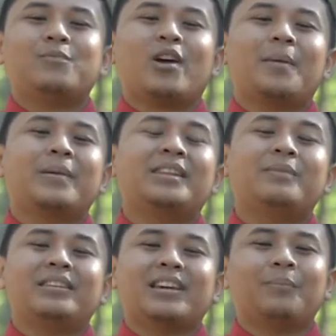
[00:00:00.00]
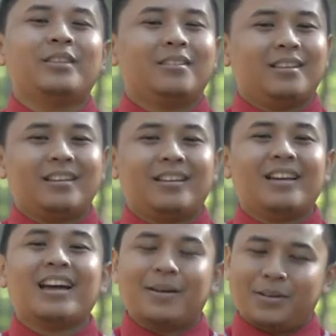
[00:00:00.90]
Muhammad ibn Abdullah
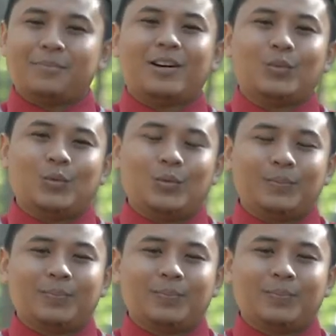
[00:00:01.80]
amma ba'du.